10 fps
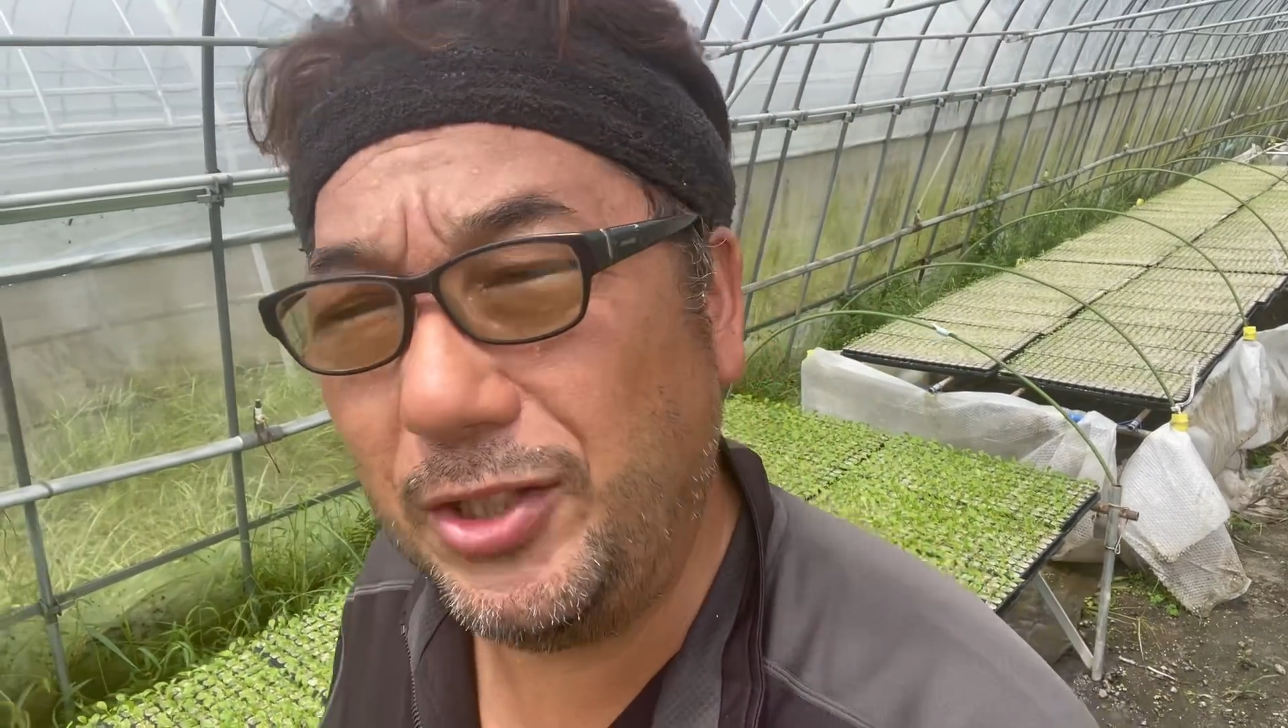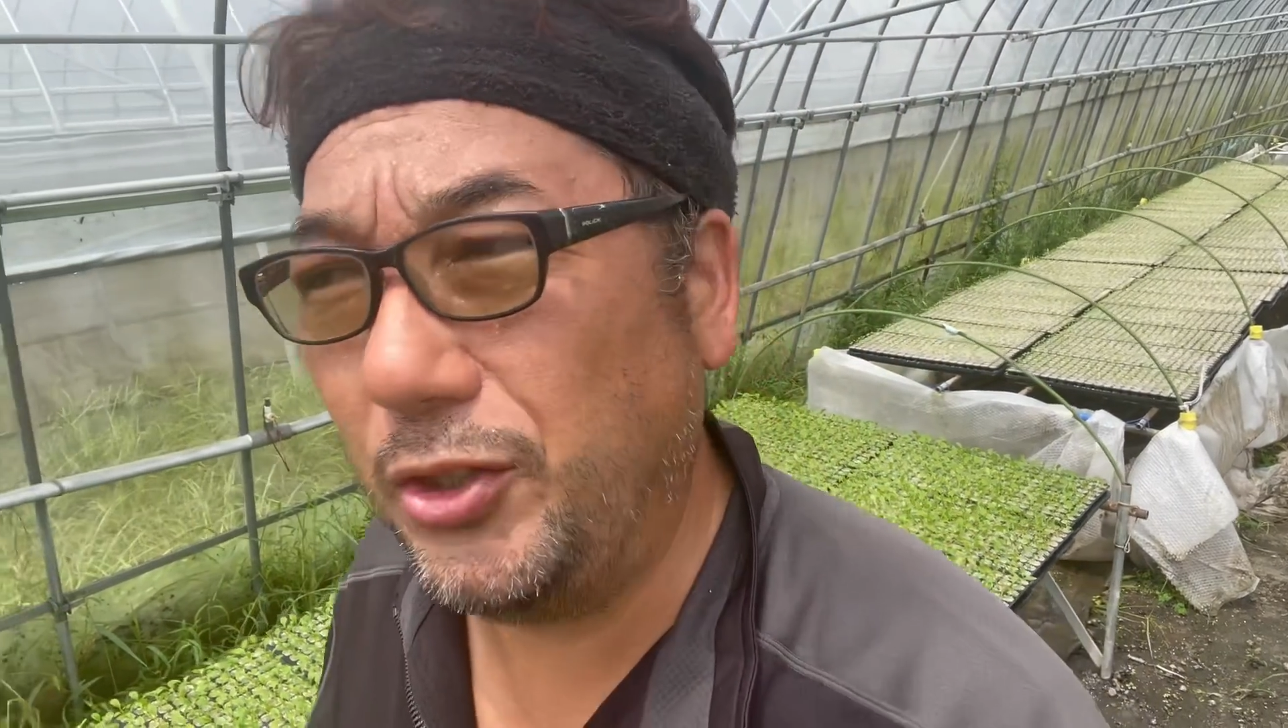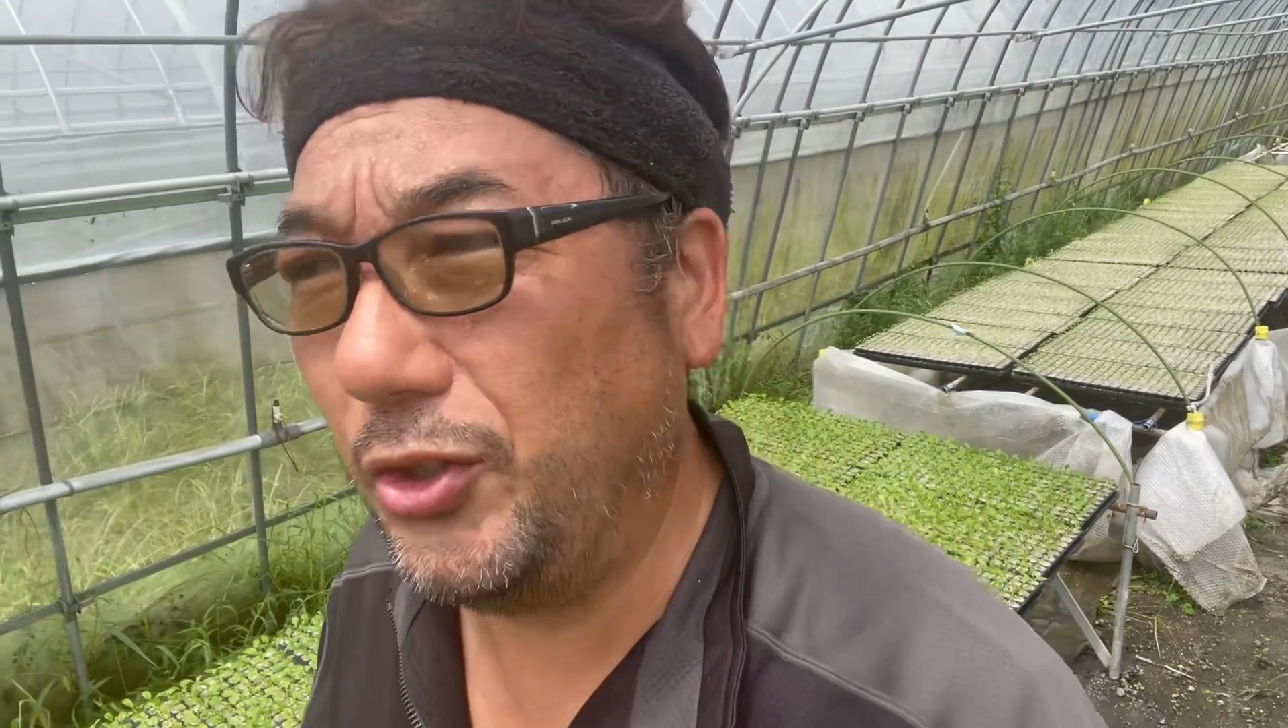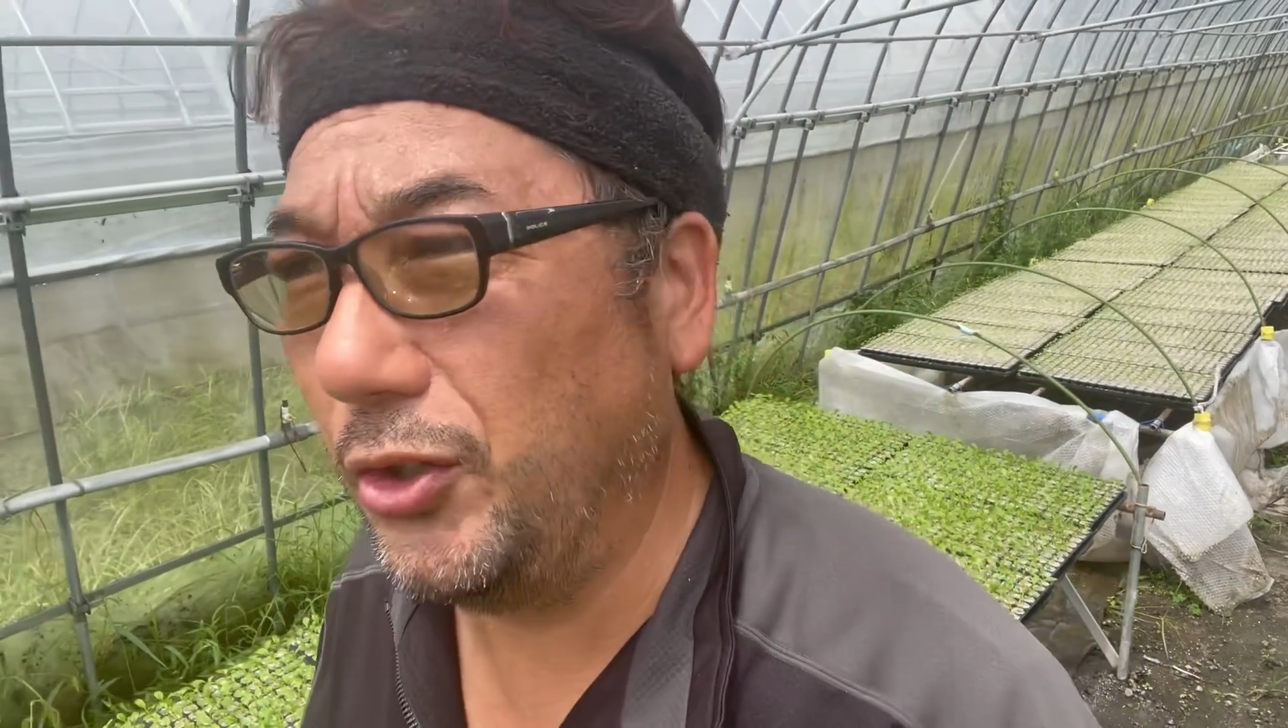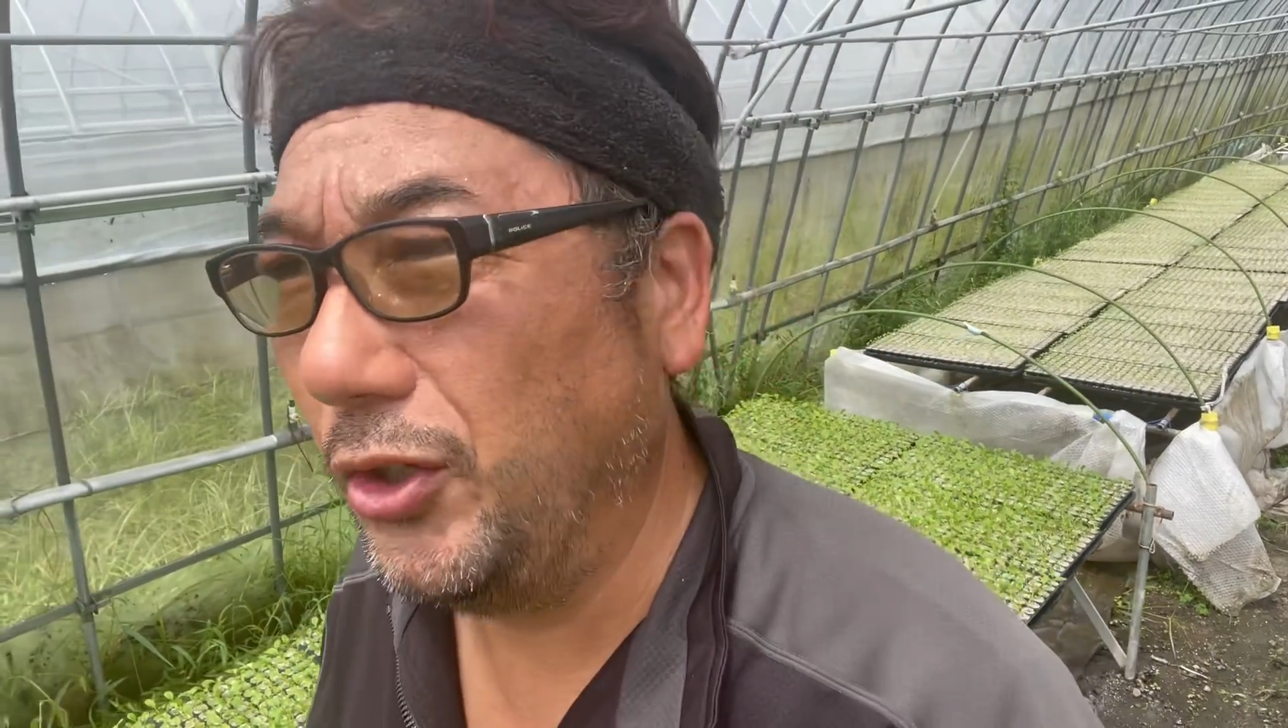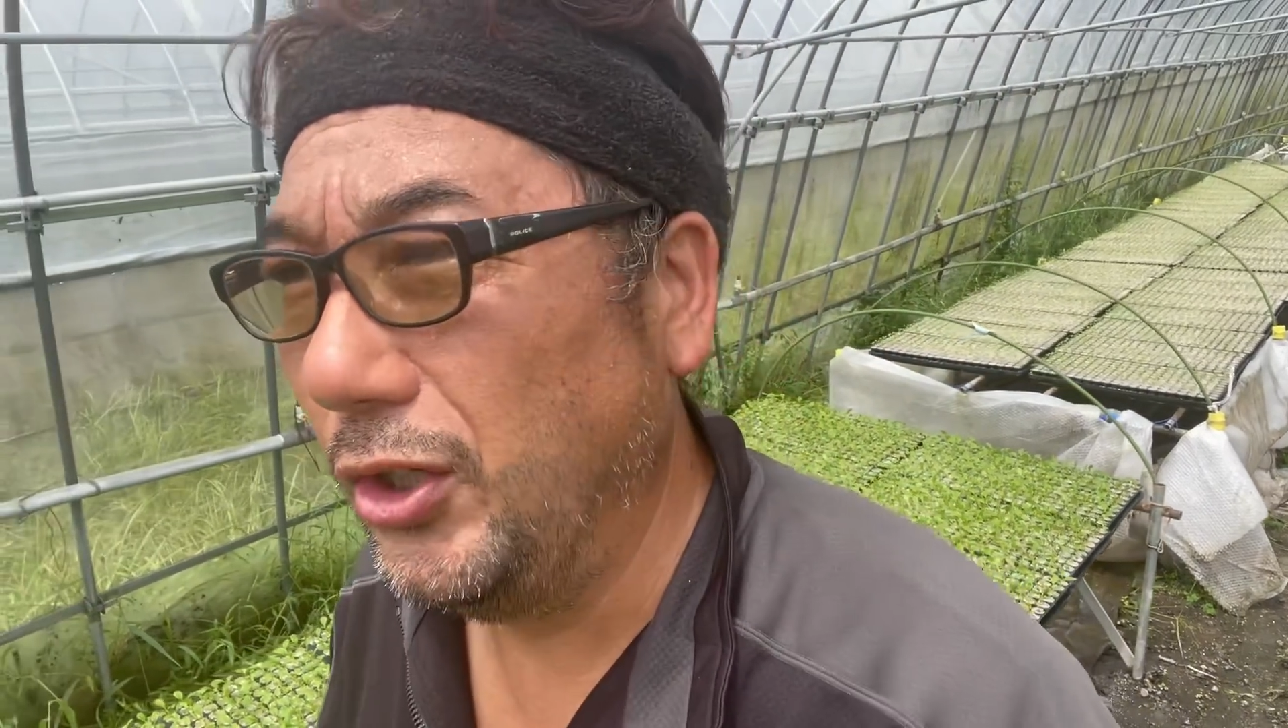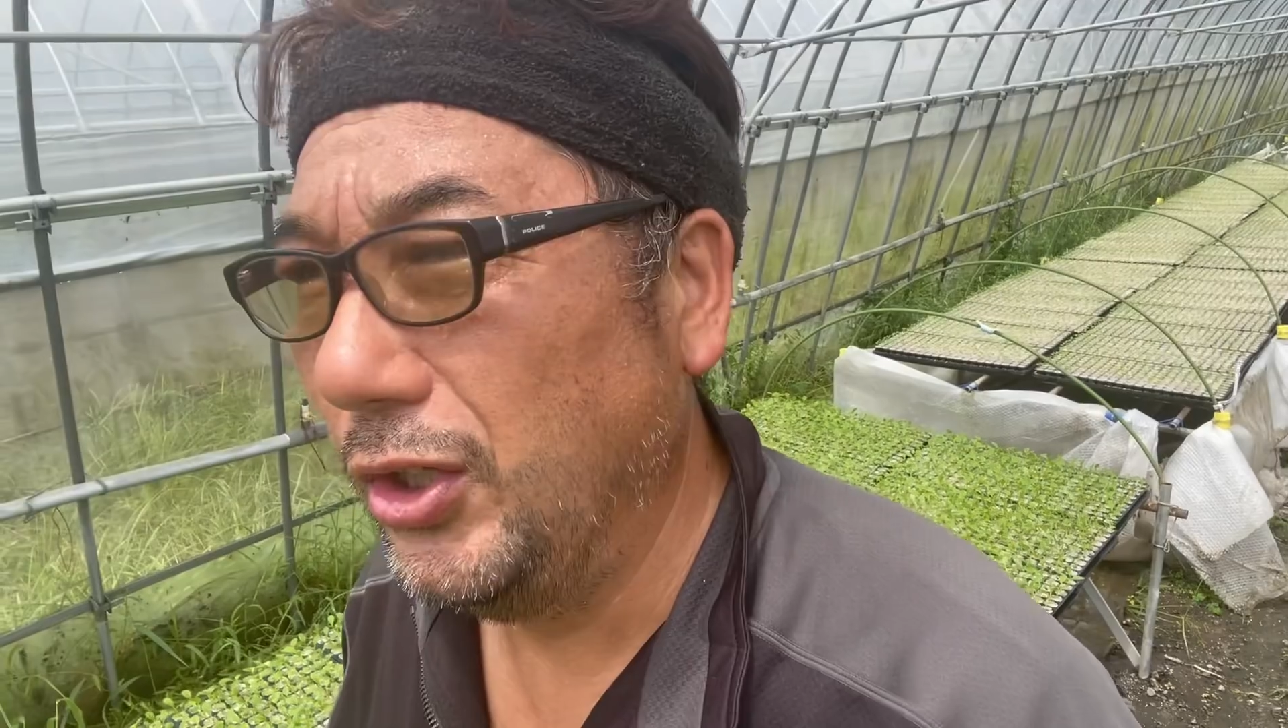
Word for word: ろいろ